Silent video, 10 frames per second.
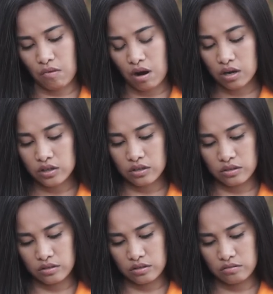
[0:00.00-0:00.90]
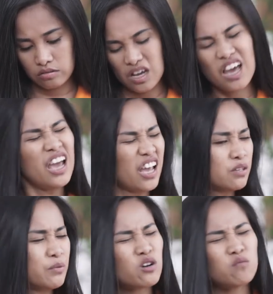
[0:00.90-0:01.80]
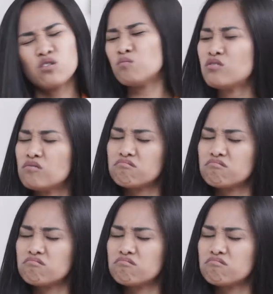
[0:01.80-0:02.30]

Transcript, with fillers: banget tadi. Eh tapi ngomong-ngomong